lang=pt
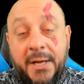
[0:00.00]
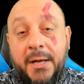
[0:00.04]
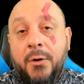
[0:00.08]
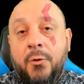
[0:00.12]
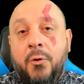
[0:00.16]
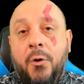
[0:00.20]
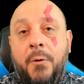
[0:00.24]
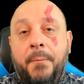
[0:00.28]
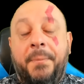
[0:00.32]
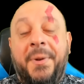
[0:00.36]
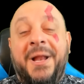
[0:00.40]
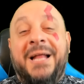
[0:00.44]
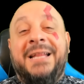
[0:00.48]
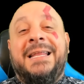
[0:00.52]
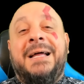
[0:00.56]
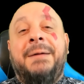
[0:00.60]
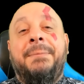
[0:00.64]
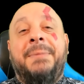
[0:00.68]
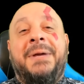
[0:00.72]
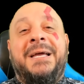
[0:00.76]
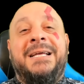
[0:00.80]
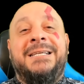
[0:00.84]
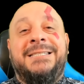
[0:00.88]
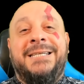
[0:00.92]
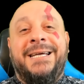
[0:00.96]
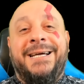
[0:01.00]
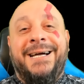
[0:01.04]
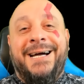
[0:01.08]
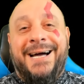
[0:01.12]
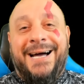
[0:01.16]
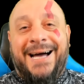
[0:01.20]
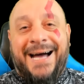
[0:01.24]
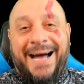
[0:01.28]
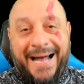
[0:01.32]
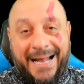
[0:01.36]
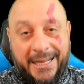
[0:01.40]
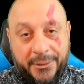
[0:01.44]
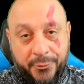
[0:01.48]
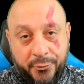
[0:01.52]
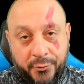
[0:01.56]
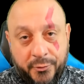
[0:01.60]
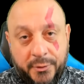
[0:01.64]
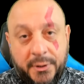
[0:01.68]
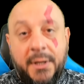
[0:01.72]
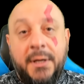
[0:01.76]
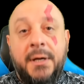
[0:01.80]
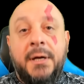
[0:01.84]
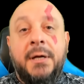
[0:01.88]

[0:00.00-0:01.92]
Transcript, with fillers: Completamente errado.